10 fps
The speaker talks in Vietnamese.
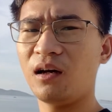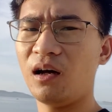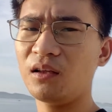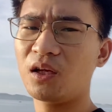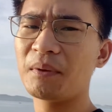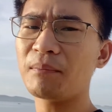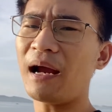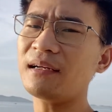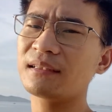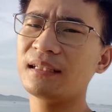à, cho bên
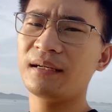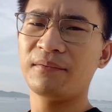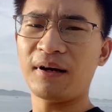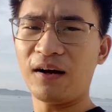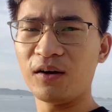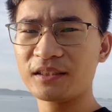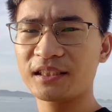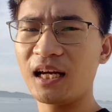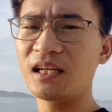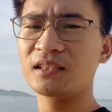bán và hồ
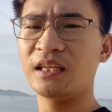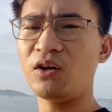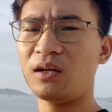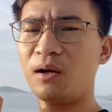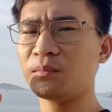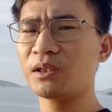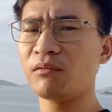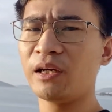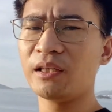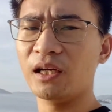sơ sẽ cho công chứng
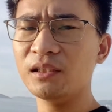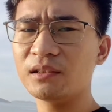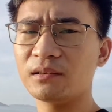viên giữ